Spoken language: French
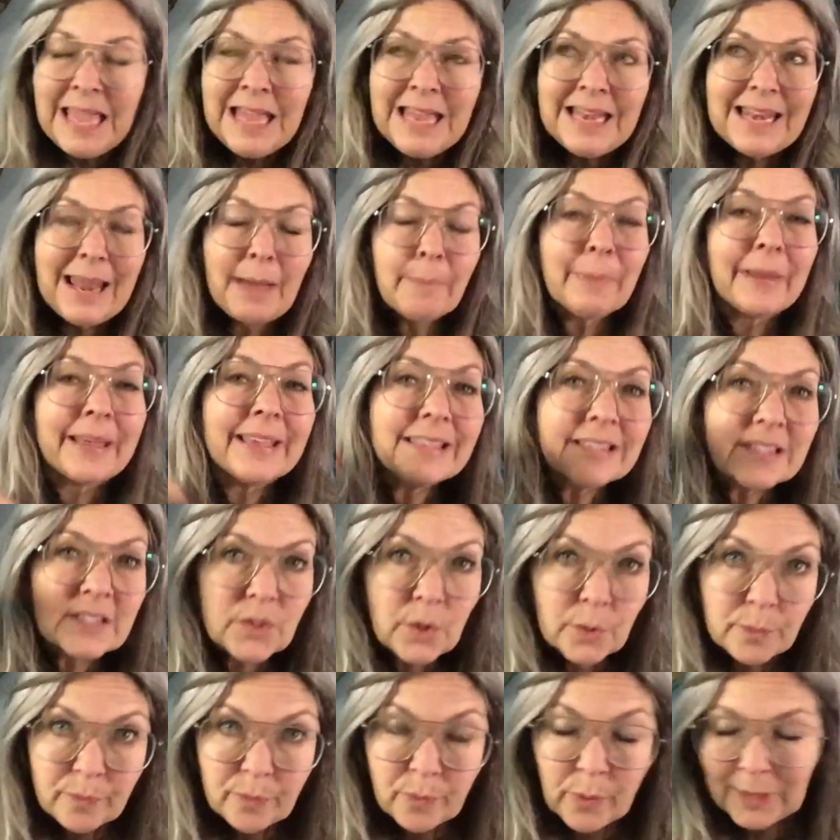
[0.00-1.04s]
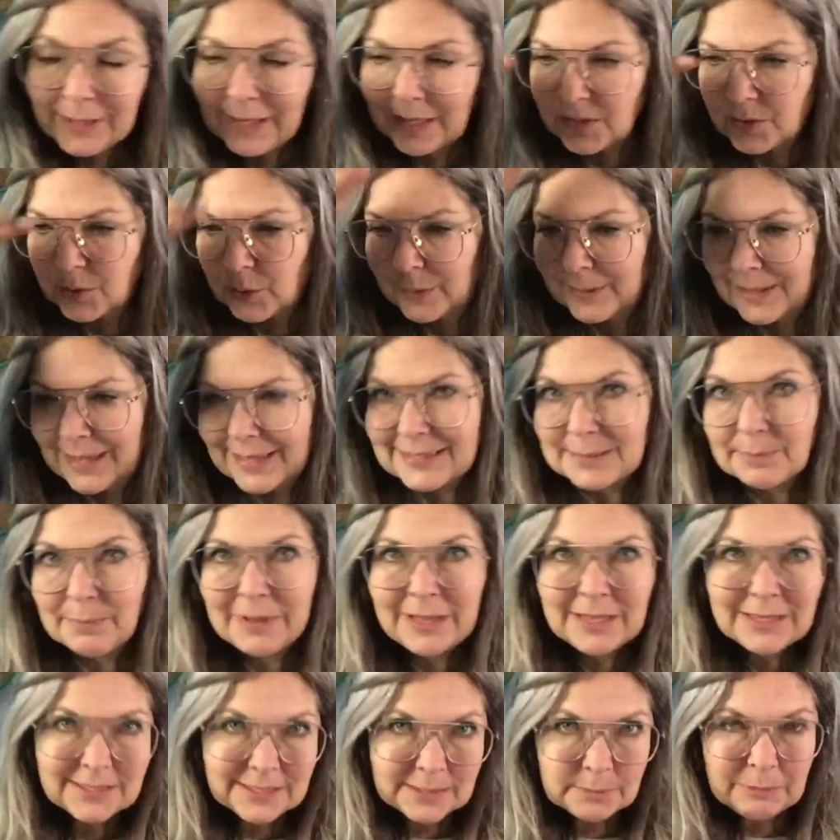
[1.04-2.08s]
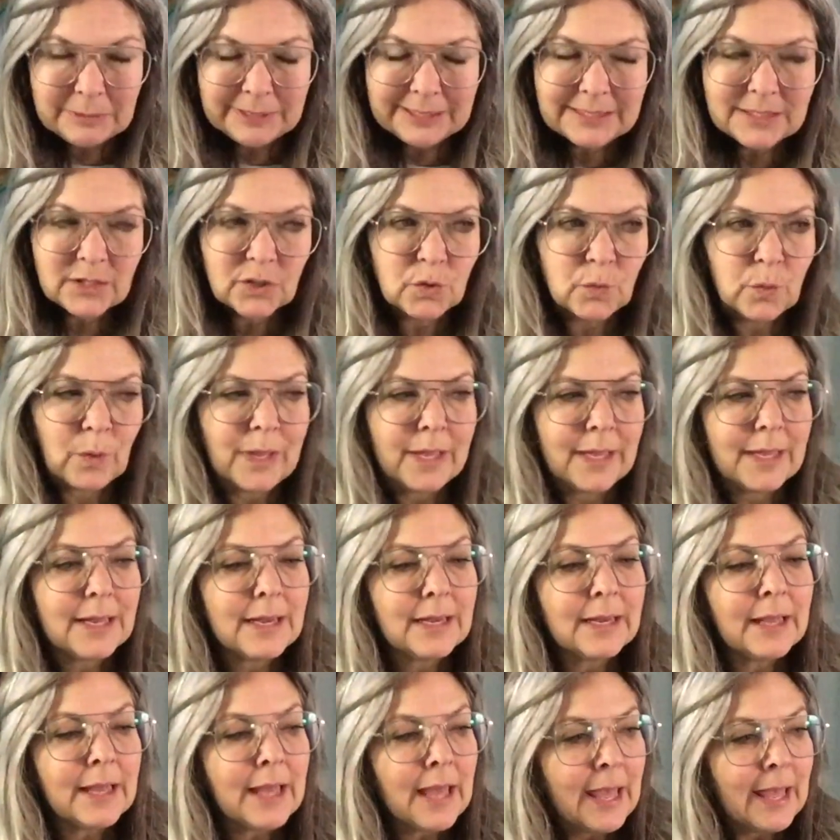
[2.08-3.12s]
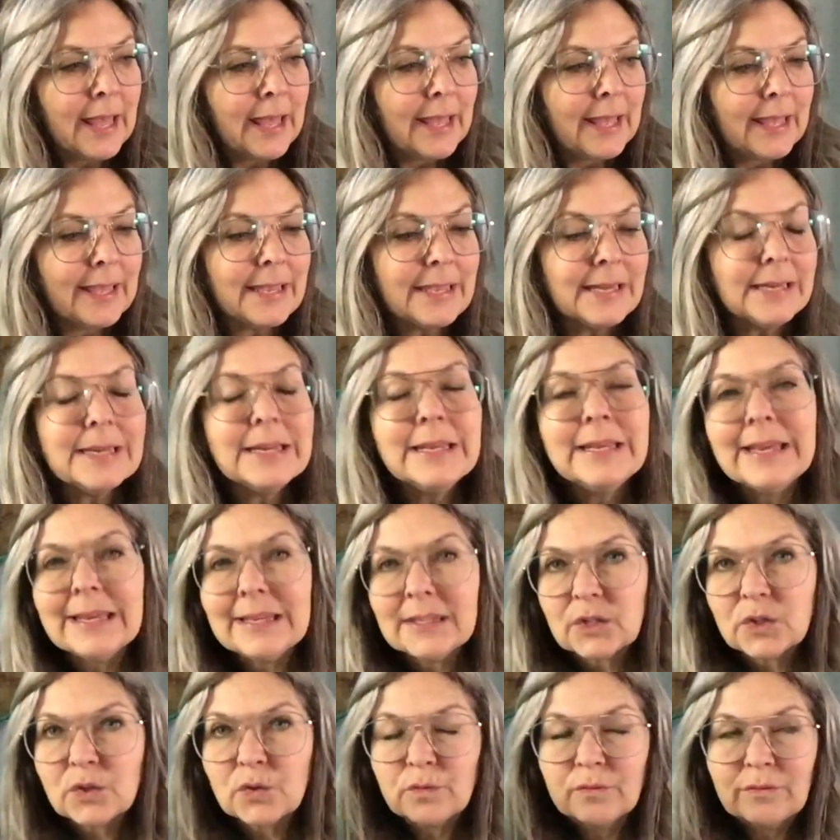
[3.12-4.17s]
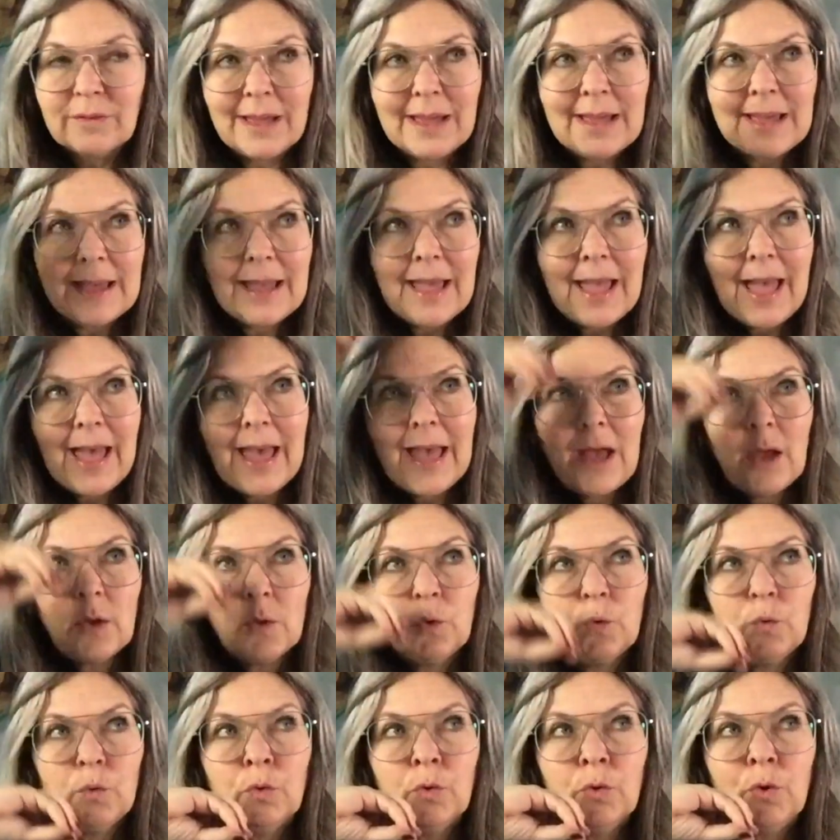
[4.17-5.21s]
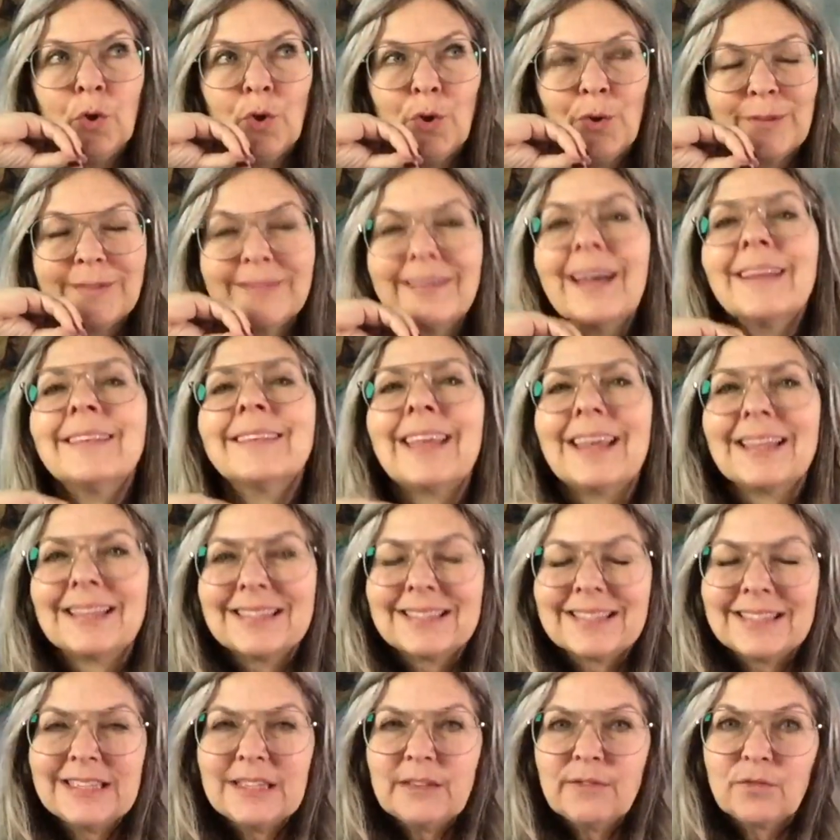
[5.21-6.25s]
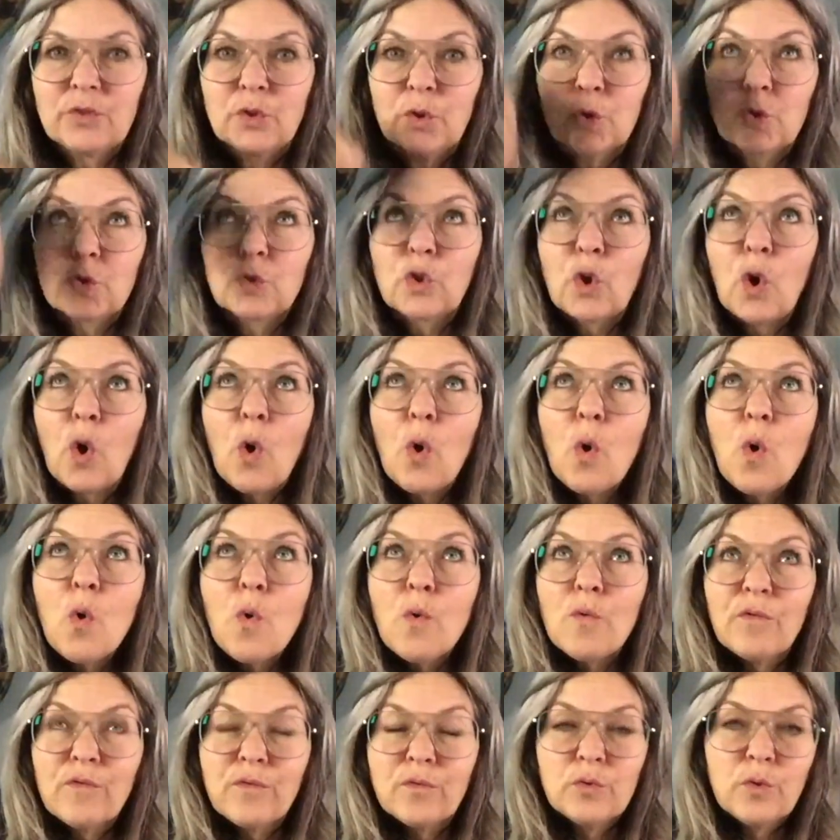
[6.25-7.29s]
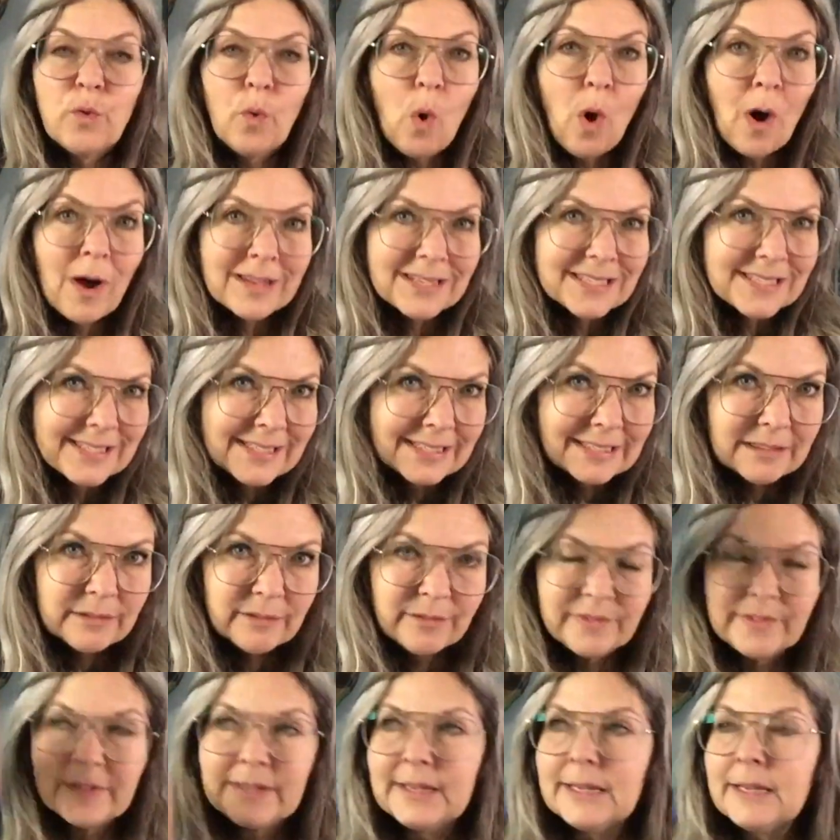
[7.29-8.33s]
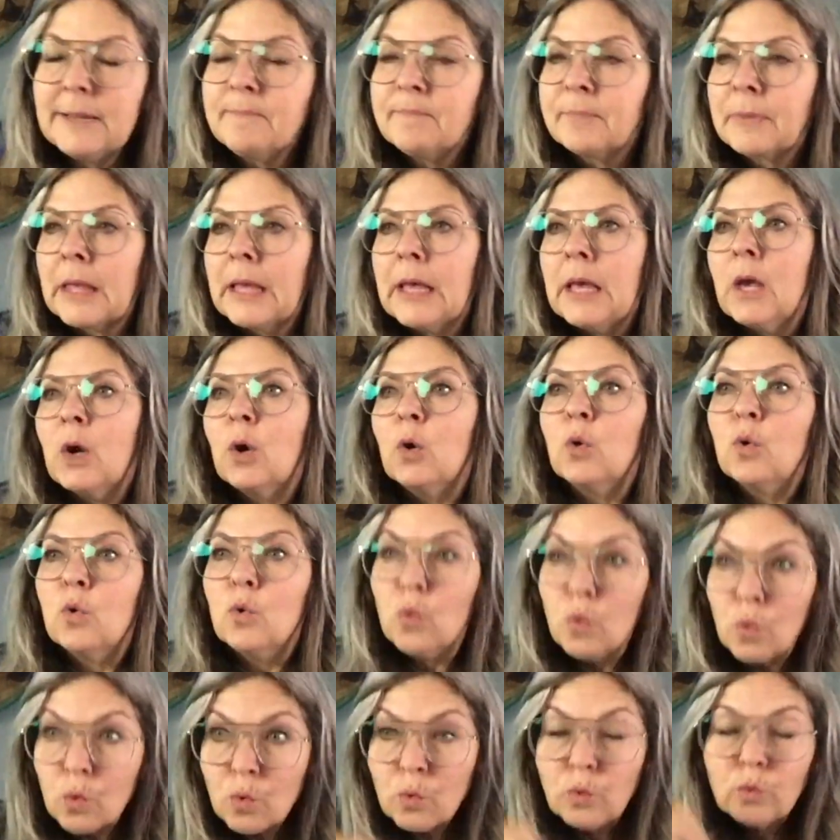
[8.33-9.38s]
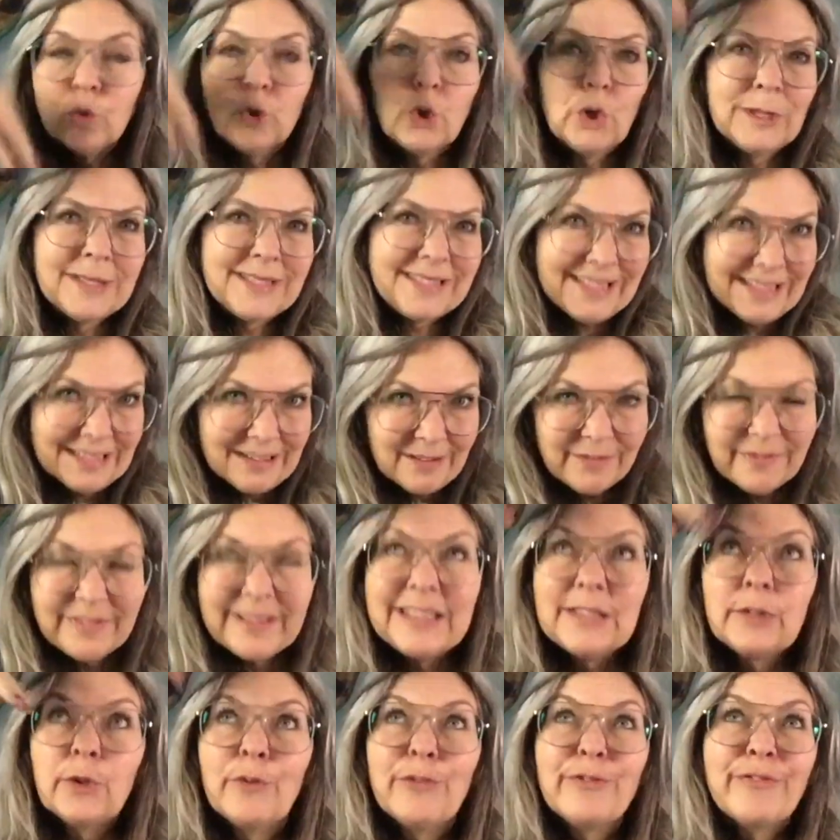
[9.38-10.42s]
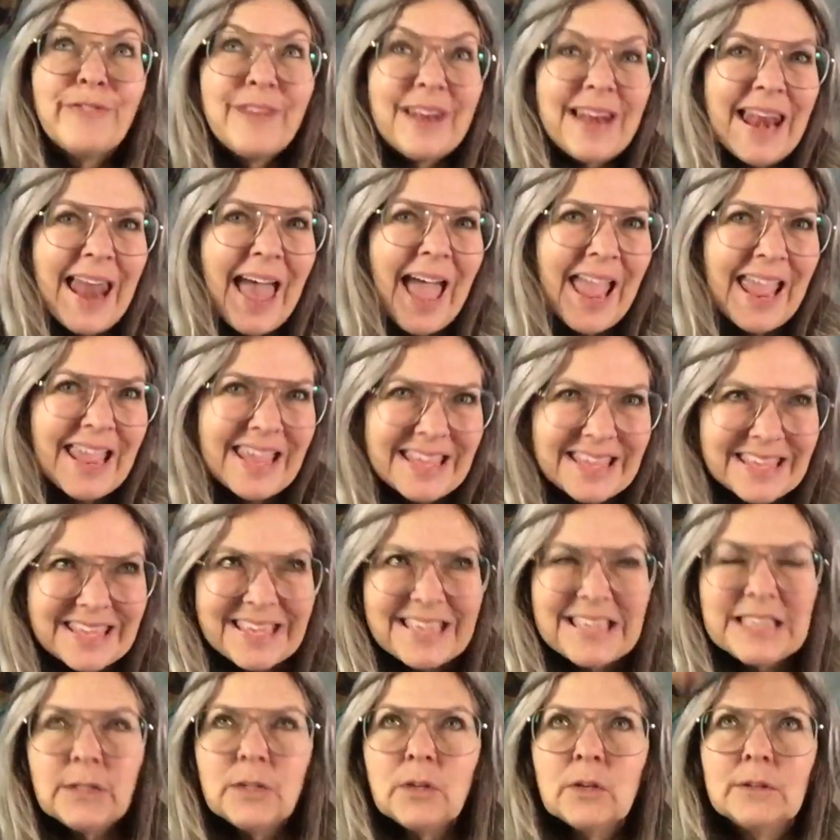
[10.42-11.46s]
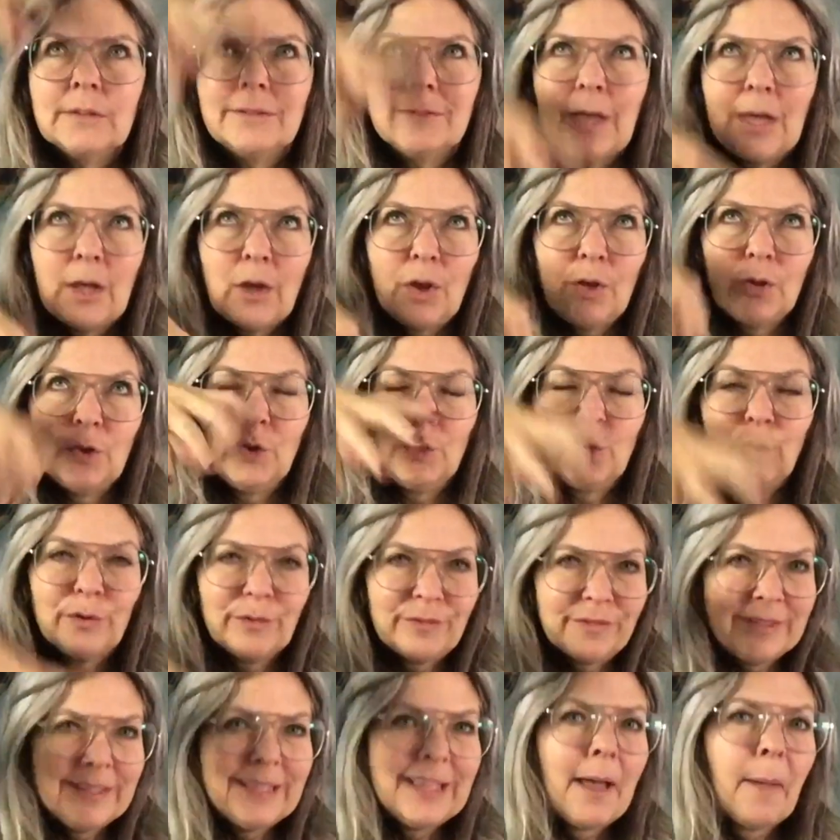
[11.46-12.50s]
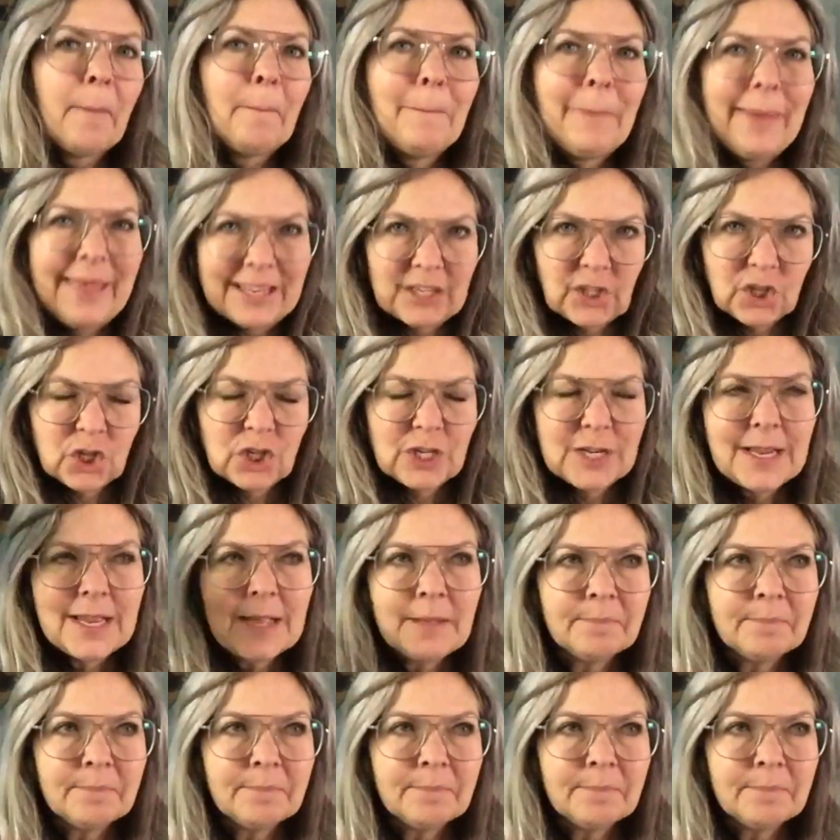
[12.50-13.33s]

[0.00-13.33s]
La prise de poids dans un aspect spirituel est liée souvent à une tentative de trop vouloir s'élever ou de s'élever, de flyer, de, de, de devenir perché.